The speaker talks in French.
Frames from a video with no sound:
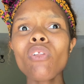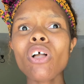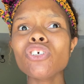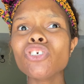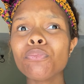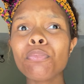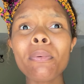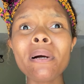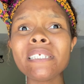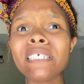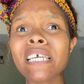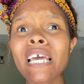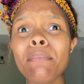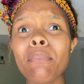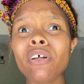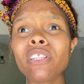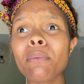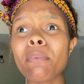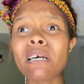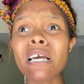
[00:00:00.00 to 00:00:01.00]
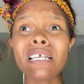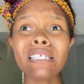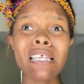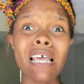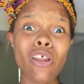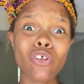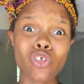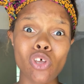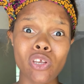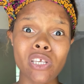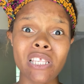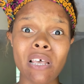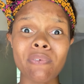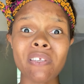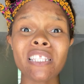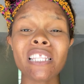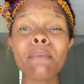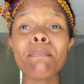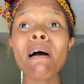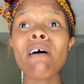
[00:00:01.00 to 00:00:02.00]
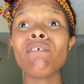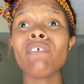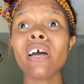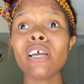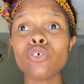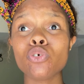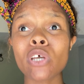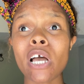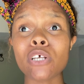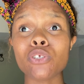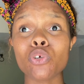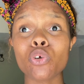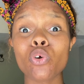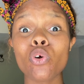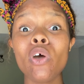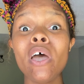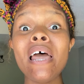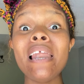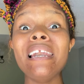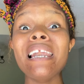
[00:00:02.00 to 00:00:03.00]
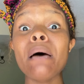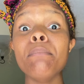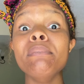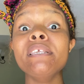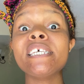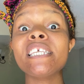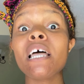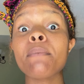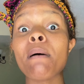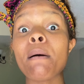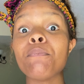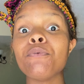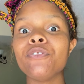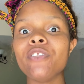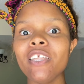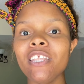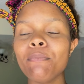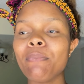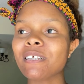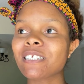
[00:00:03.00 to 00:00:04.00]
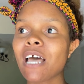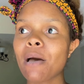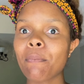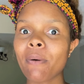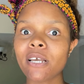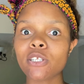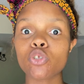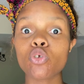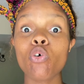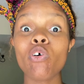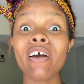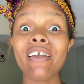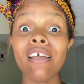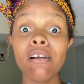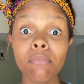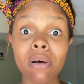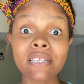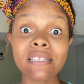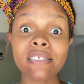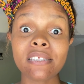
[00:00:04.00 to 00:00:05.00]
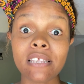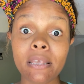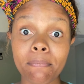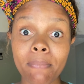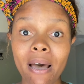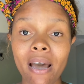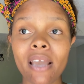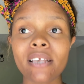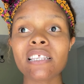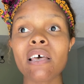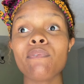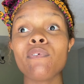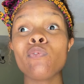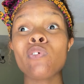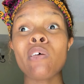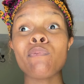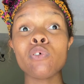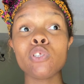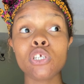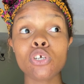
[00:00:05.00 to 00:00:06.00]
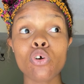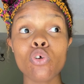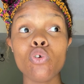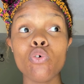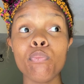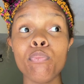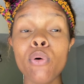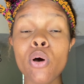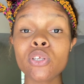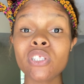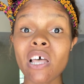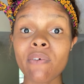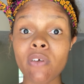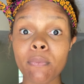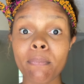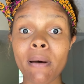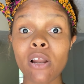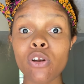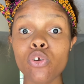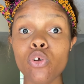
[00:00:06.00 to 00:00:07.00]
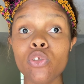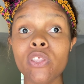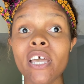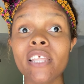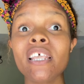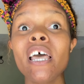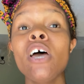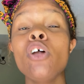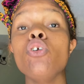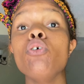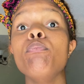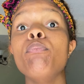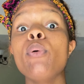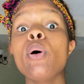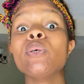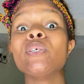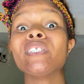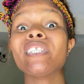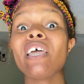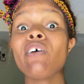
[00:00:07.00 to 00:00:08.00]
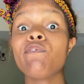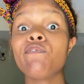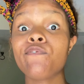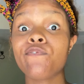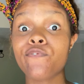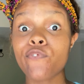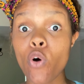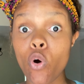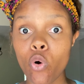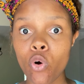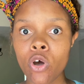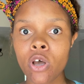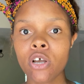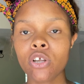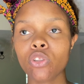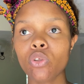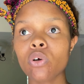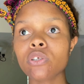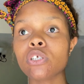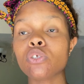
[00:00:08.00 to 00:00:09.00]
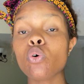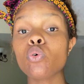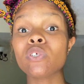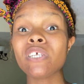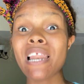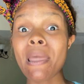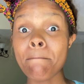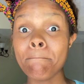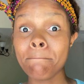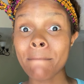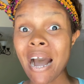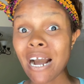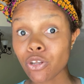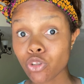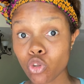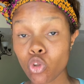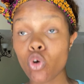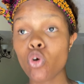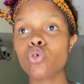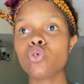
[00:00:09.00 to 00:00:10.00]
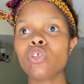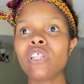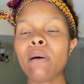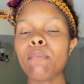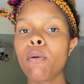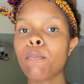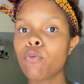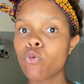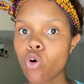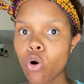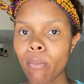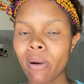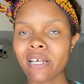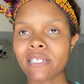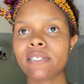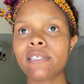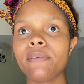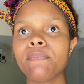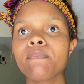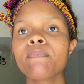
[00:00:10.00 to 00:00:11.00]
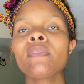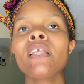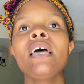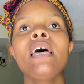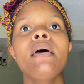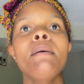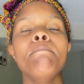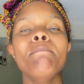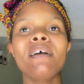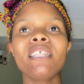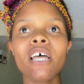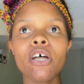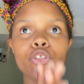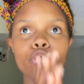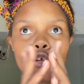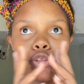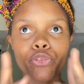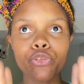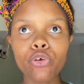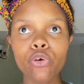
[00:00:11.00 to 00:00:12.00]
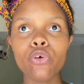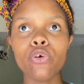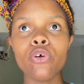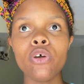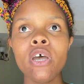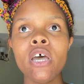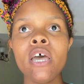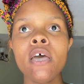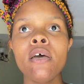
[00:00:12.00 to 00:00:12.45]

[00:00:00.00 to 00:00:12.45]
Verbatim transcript: je ne peux pas dire qu'elle mentait parce que c'est elle seule qui savait. Ce n'était pas vrai jusqu'à ce que l'amitié n'a pas pu tenir parce qu'après, ils sont réellement séparés. Ça, fait, ça veut dire que le buzz n'avait pas lieu d'être. Le buzz était faux. Donc, ce sont aussi les menteuses d'abord pour commencer. Maintenant, de deux,